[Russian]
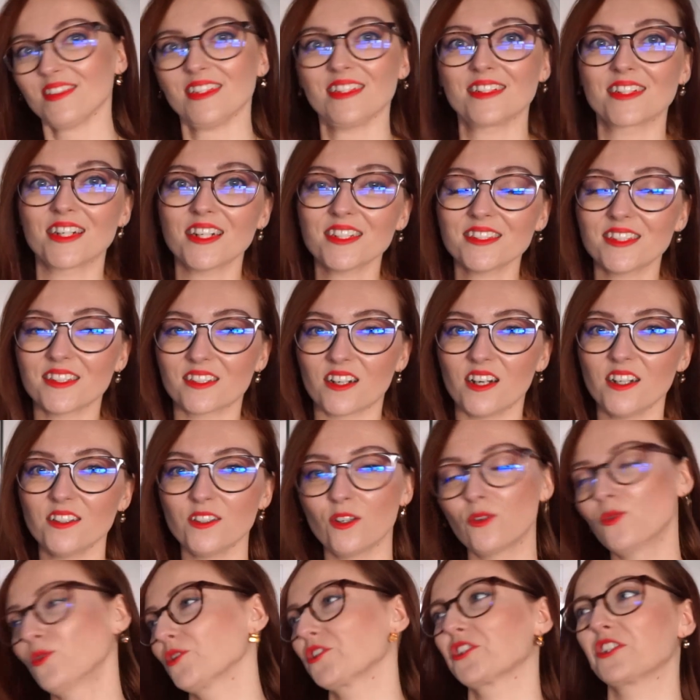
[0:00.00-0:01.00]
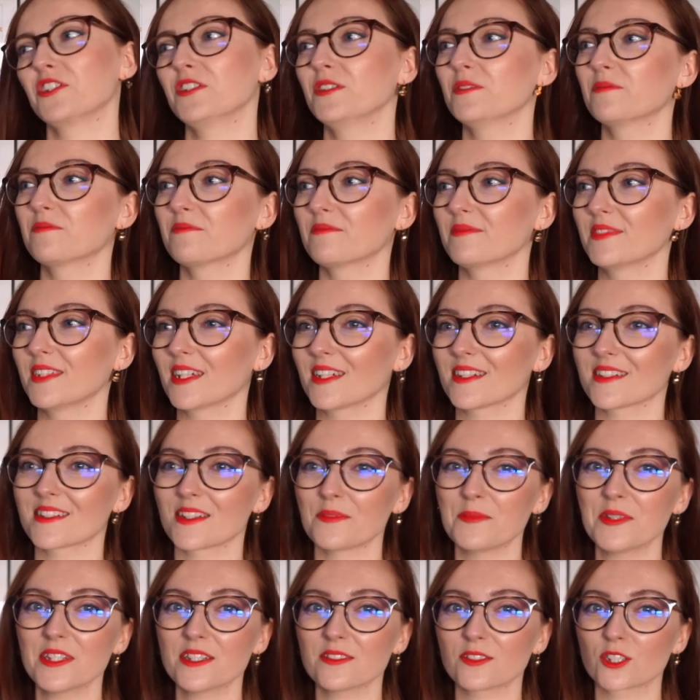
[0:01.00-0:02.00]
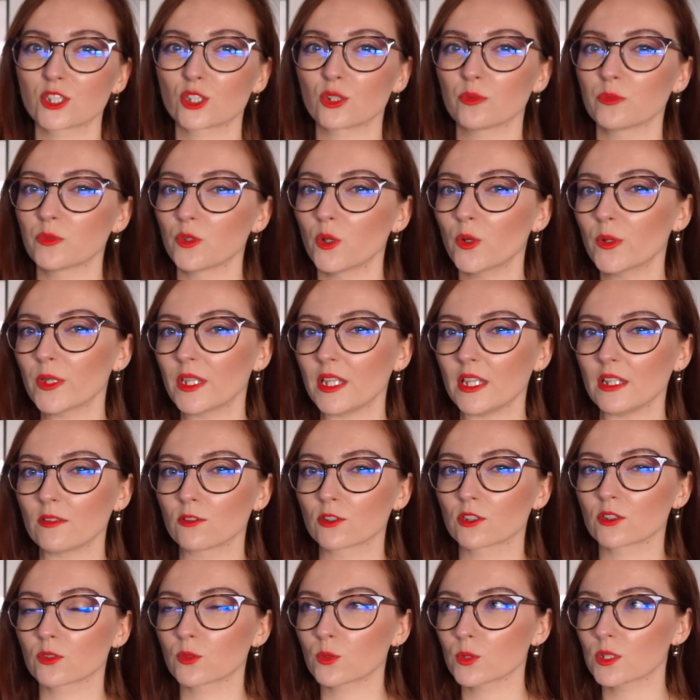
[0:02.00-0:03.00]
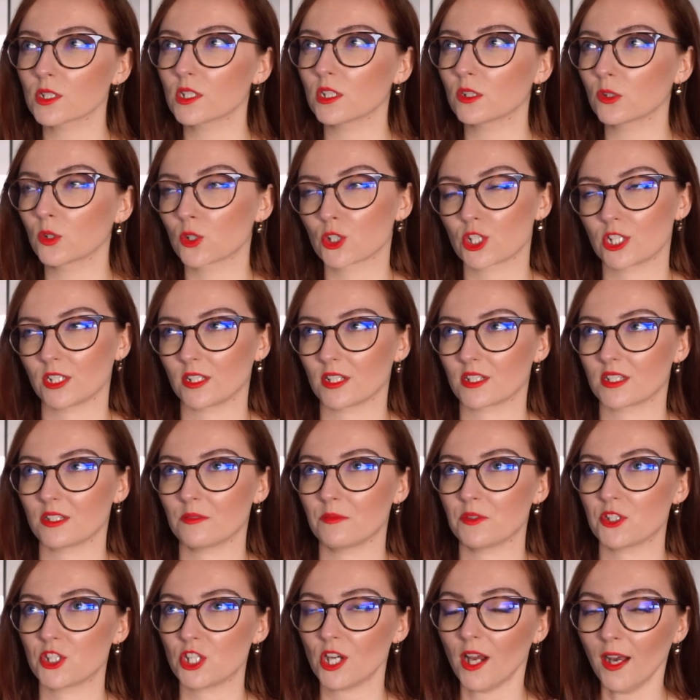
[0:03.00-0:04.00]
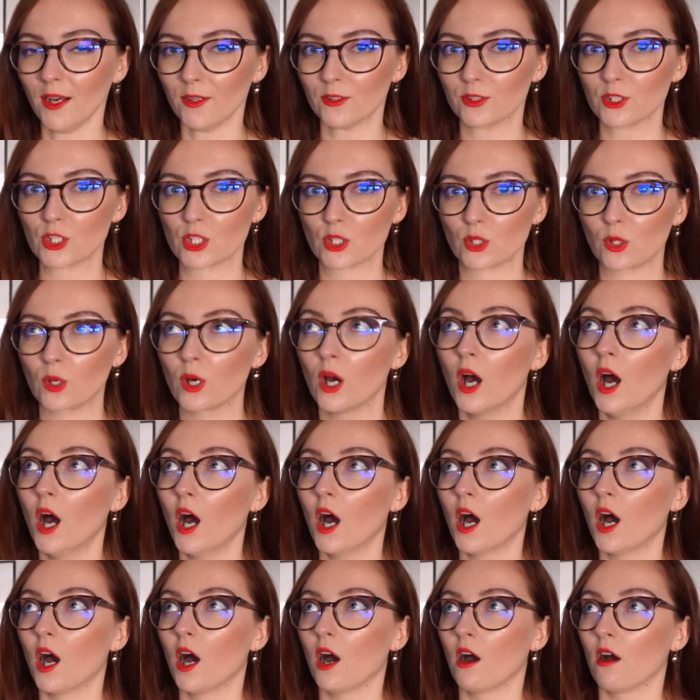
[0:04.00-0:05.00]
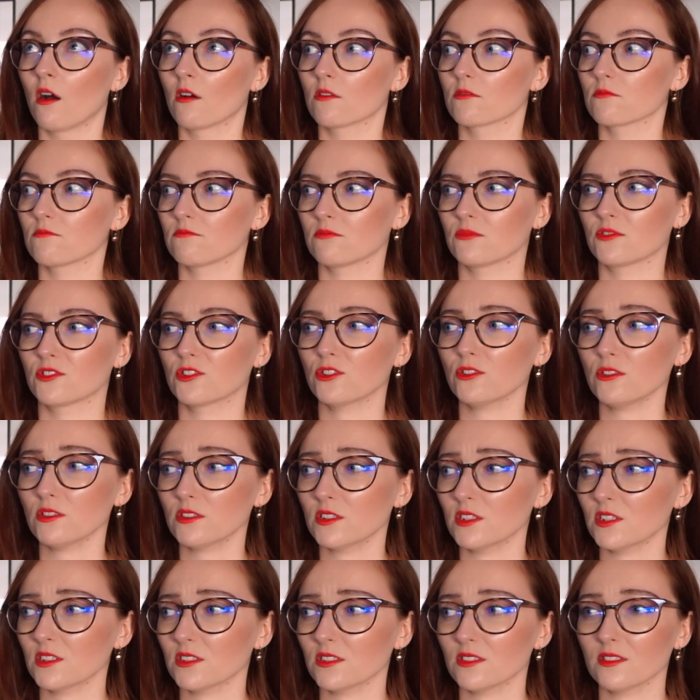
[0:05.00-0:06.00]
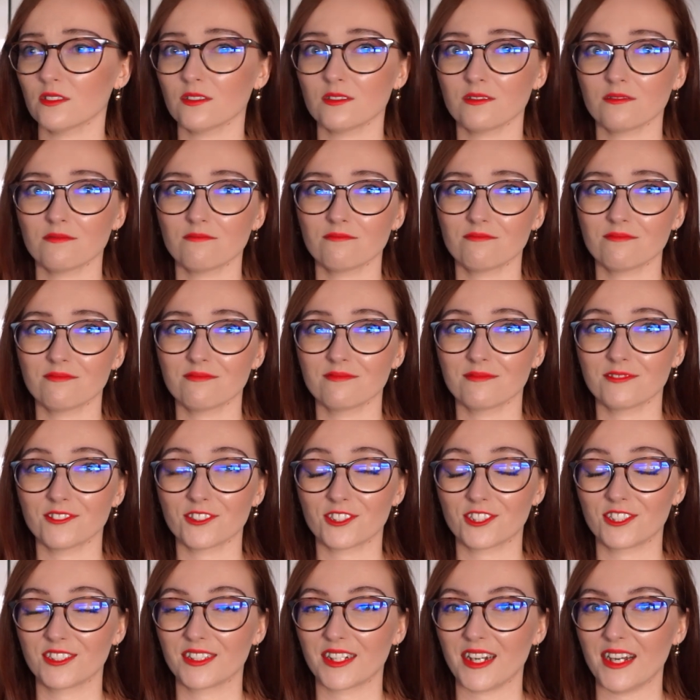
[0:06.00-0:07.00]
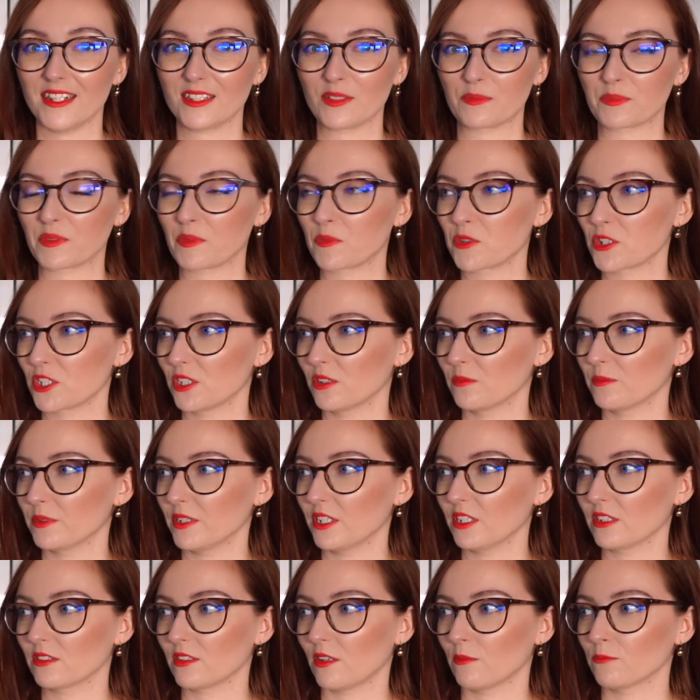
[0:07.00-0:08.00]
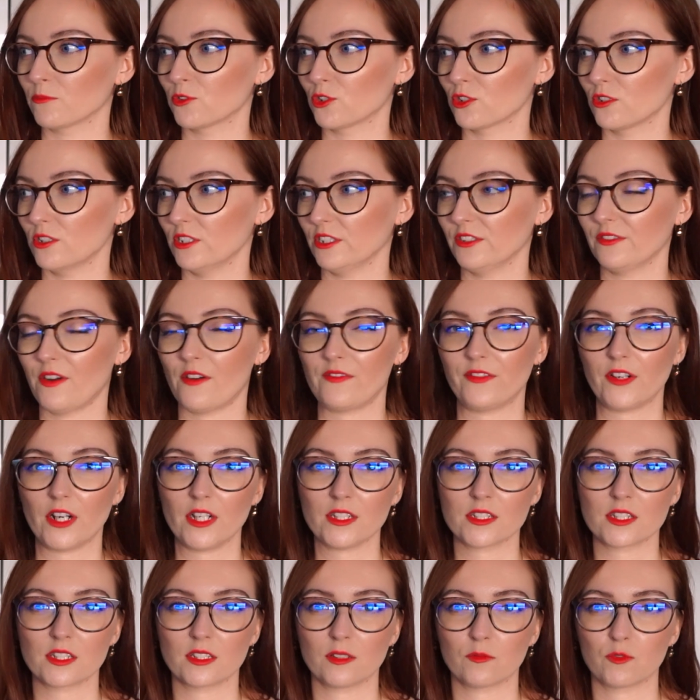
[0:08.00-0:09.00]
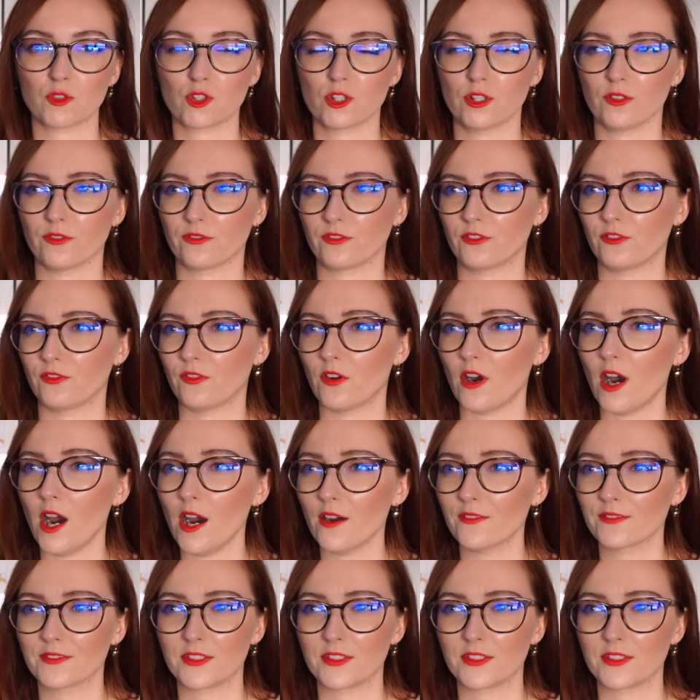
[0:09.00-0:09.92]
как-то рано очень. Я заметила, что многие вот русские тоже это замечают, что что-то как-то очень рано, потому что, например, там чуть ли не во Франции, там чуть ли в 2, в